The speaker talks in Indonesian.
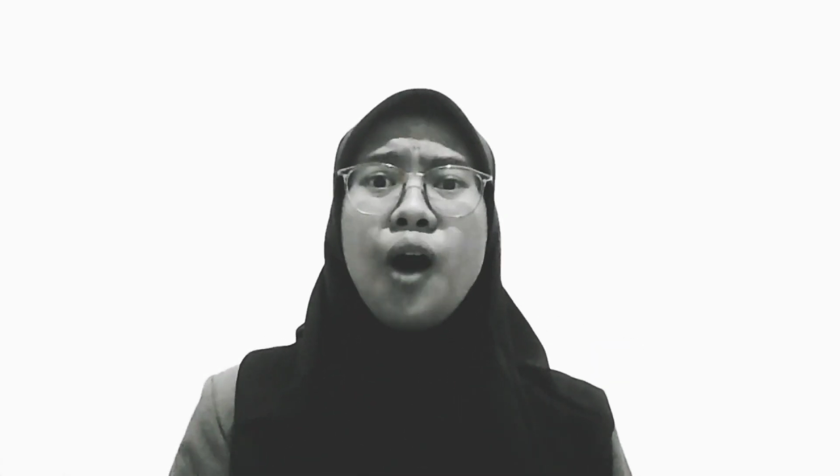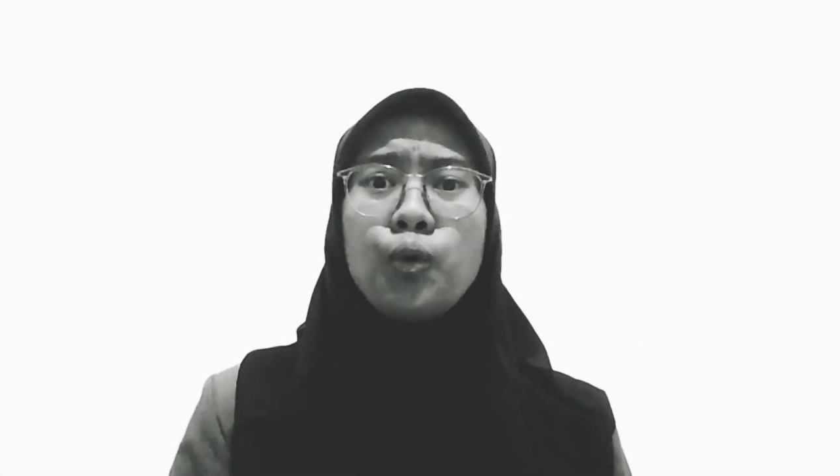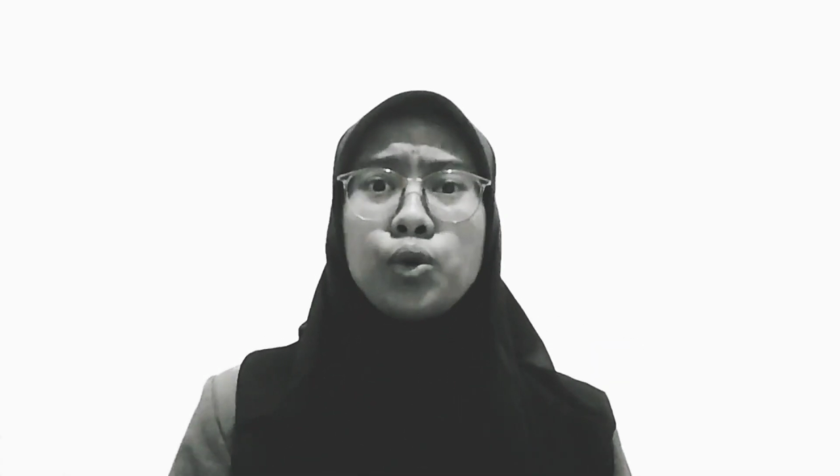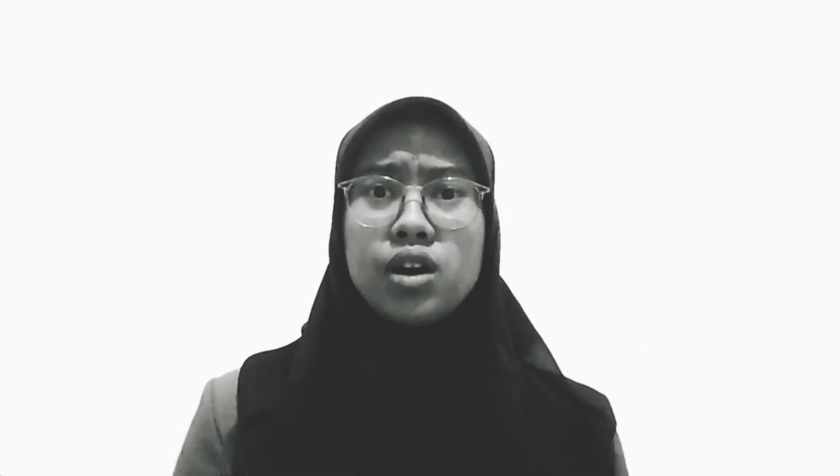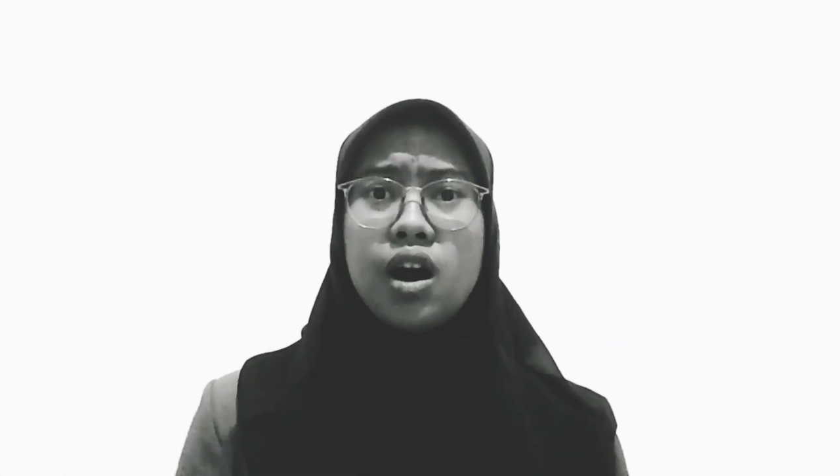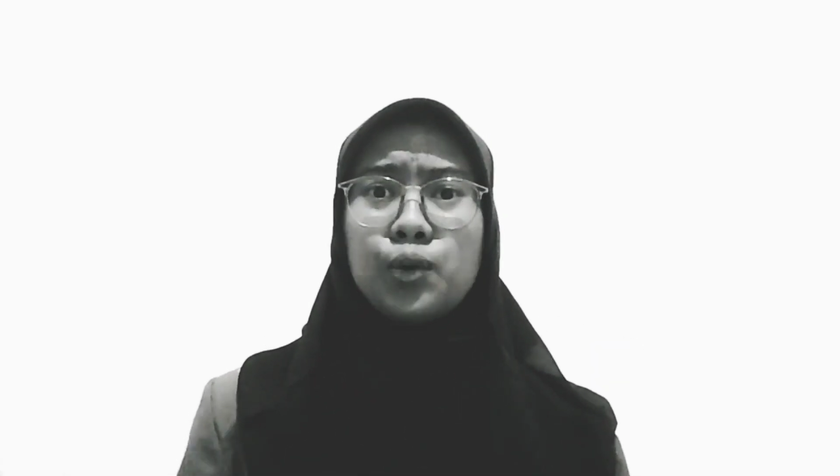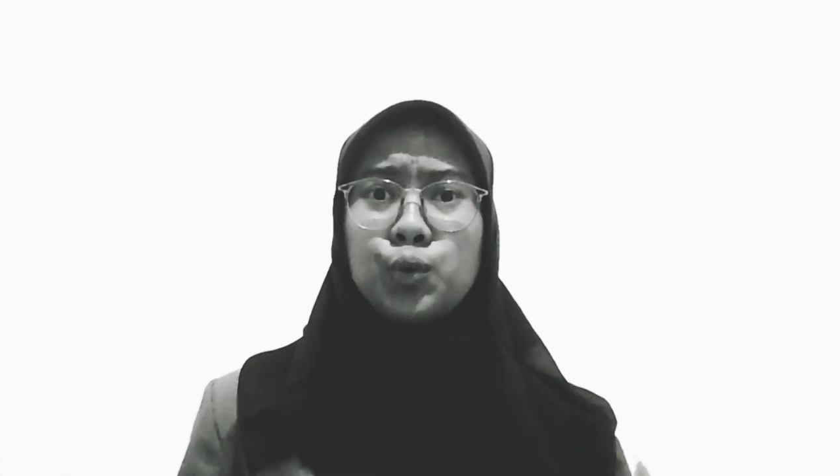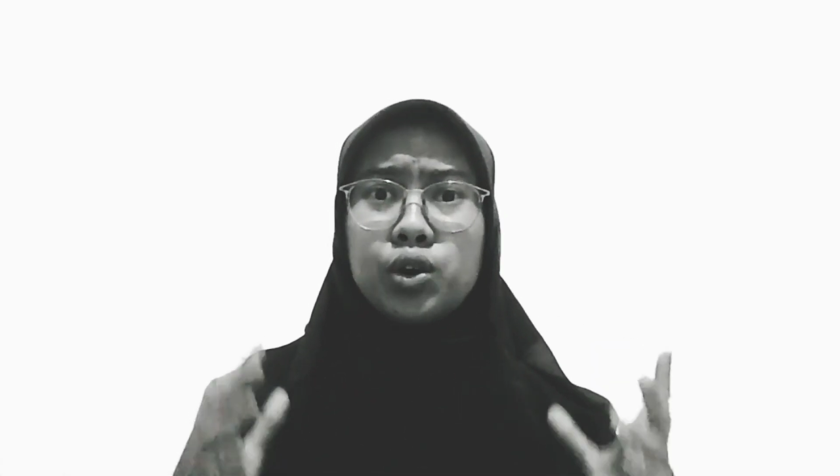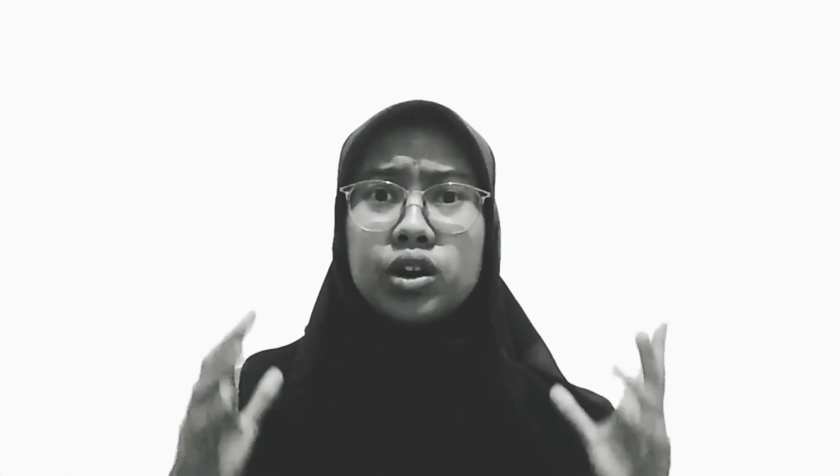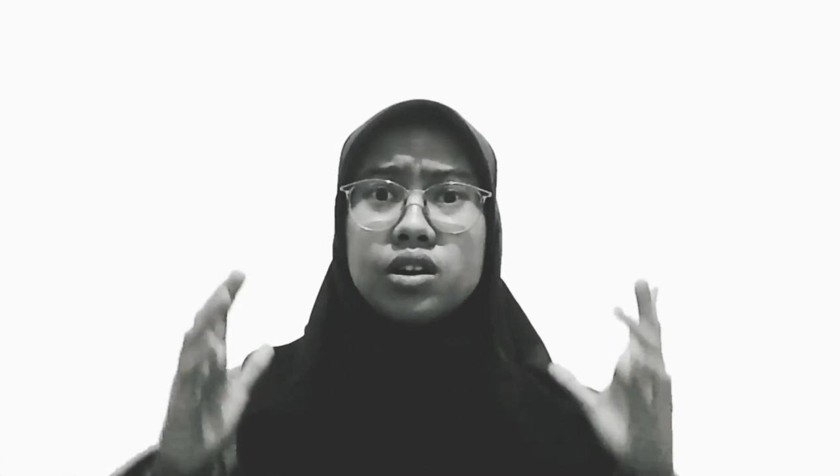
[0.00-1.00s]
awi
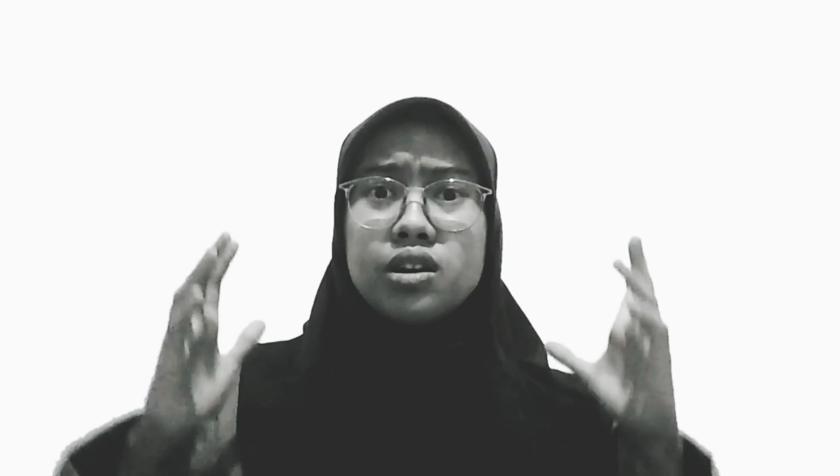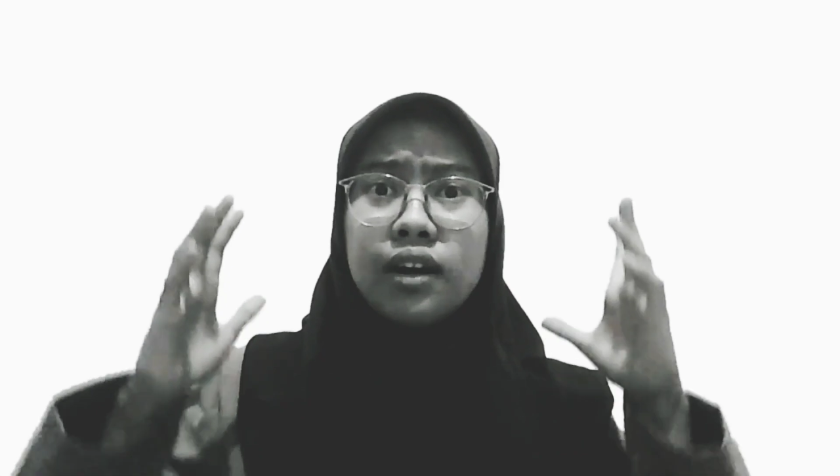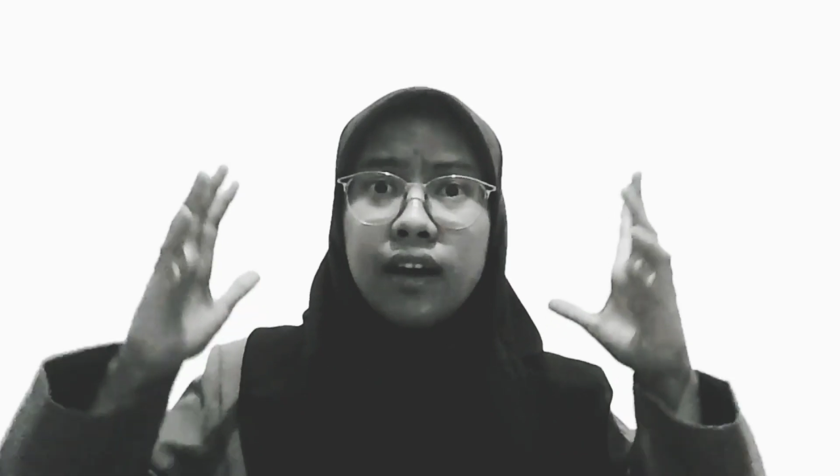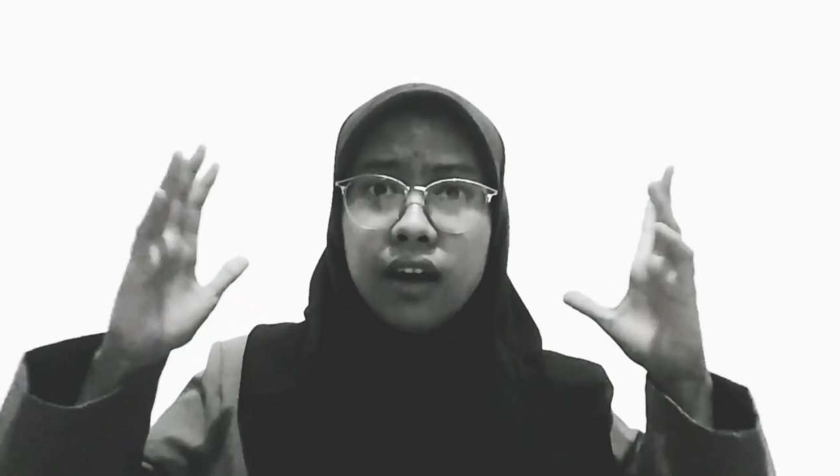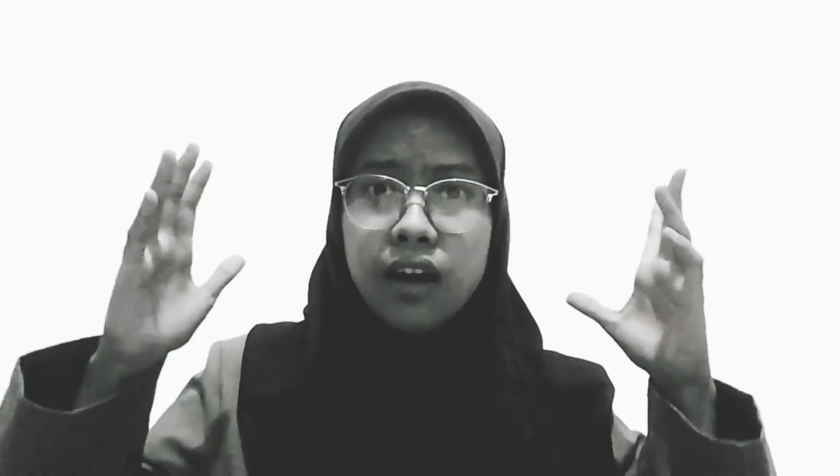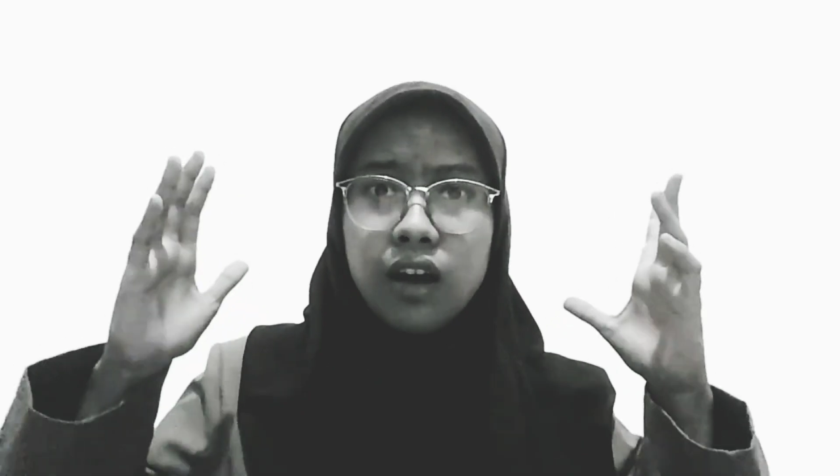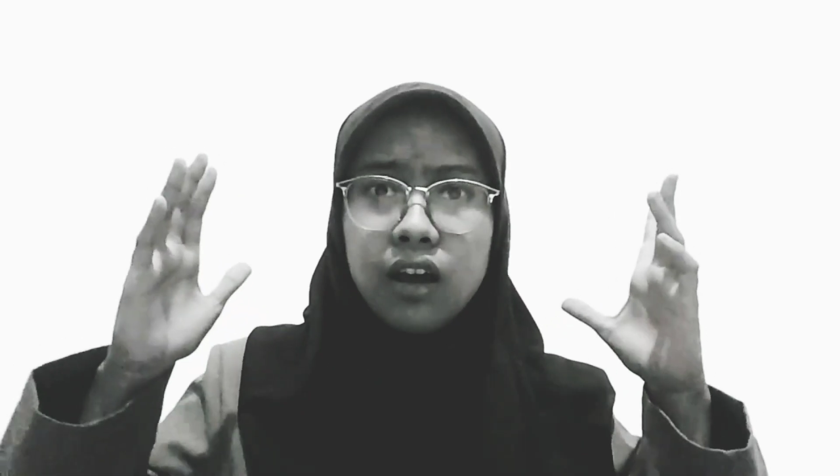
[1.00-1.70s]
anu gede